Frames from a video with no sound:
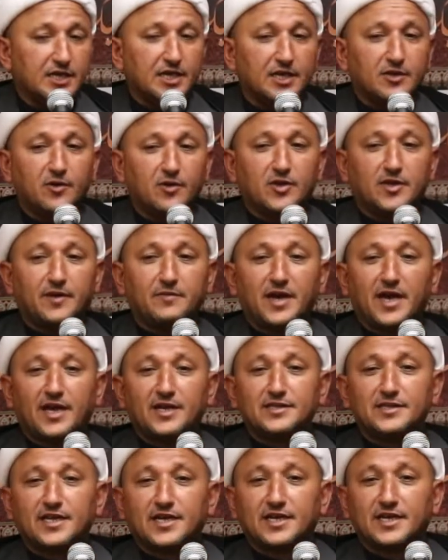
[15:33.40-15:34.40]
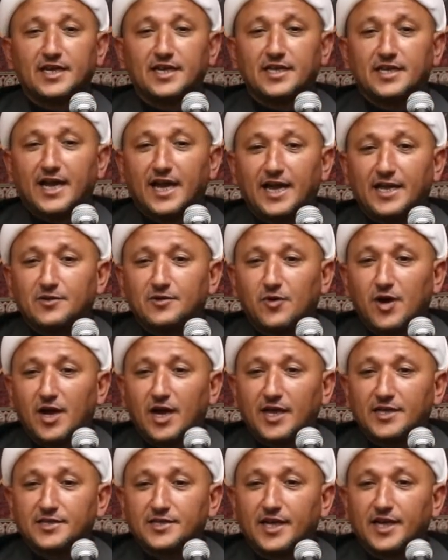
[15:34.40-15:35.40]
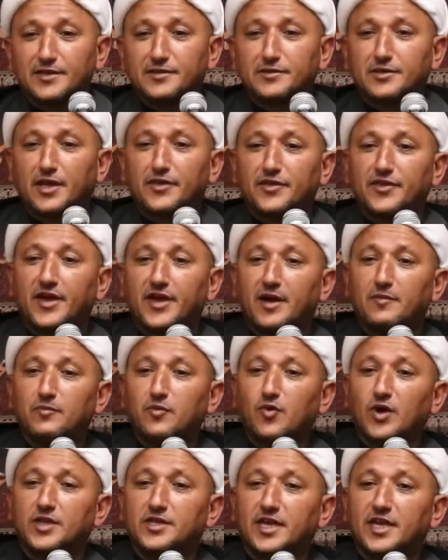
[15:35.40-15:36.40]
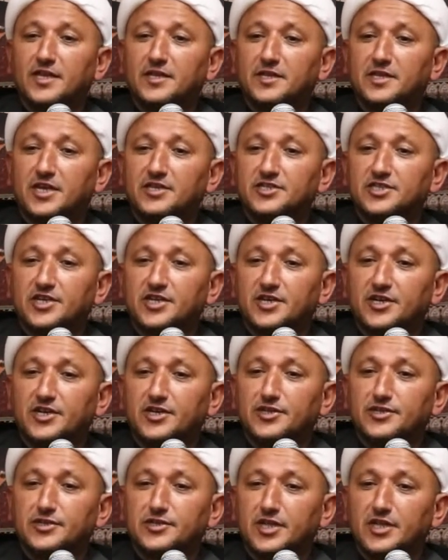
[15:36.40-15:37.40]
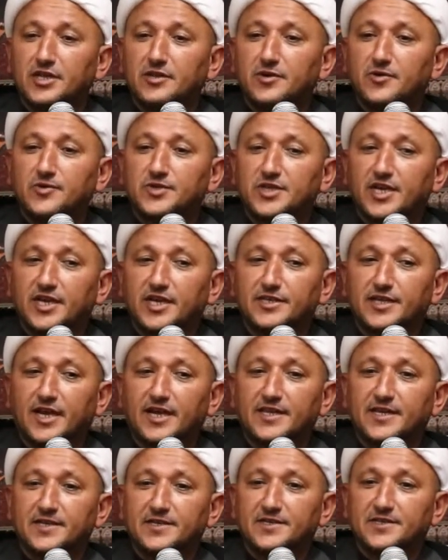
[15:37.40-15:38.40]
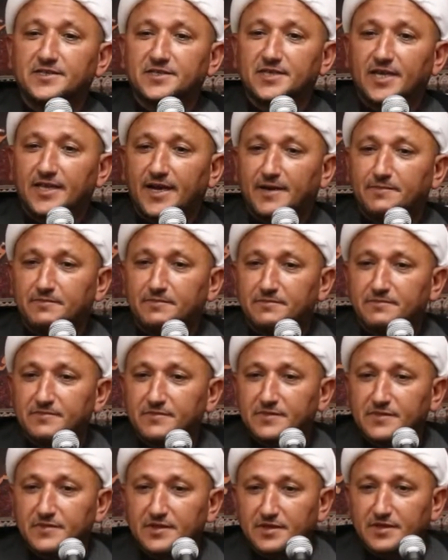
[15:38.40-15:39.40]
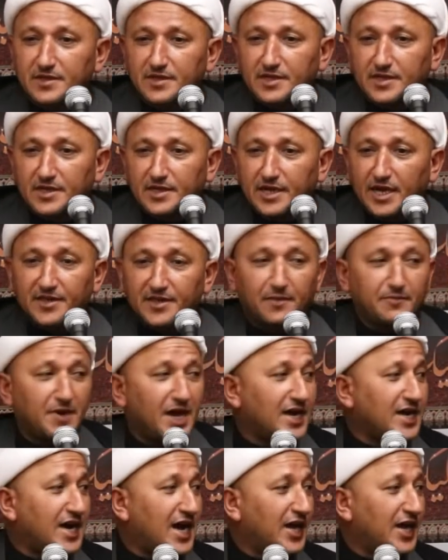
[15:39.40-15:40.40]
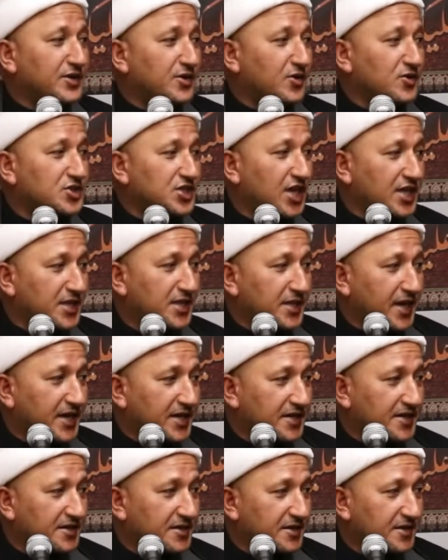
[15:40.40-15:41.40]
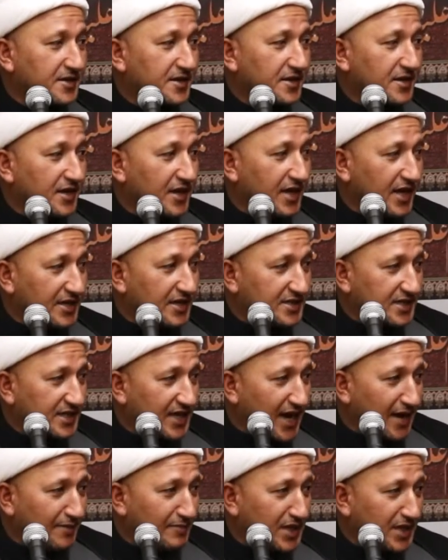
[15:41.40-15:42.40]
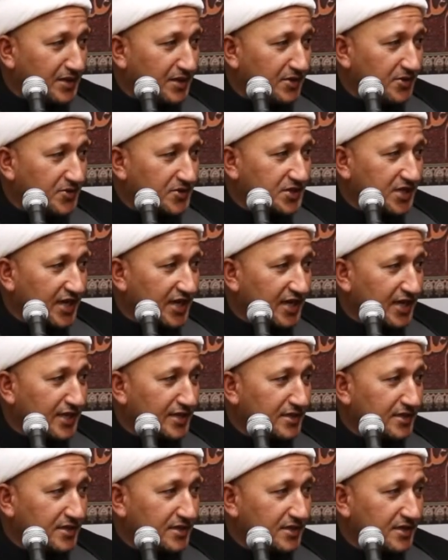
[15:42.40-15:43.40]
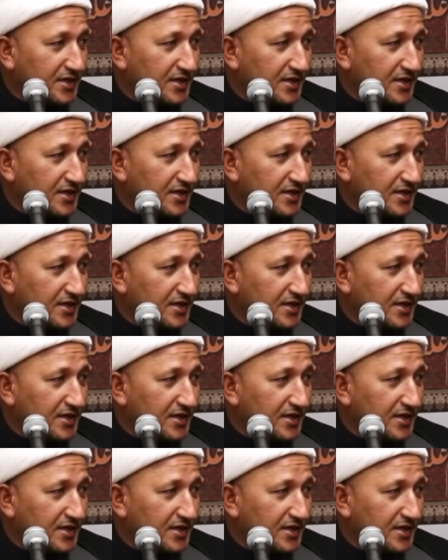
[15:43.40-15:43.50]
قال له ما عندك إلا حل واحد أن تذهب وتلتجئ عند الحسين عليه السلام هذا ما راح يوصل لك احتراما للحسين